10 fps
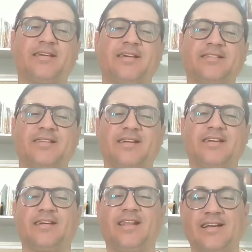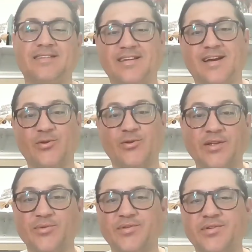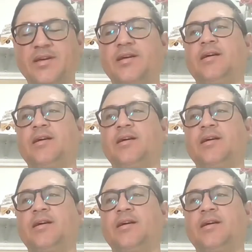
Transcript: que se le hacen a los santos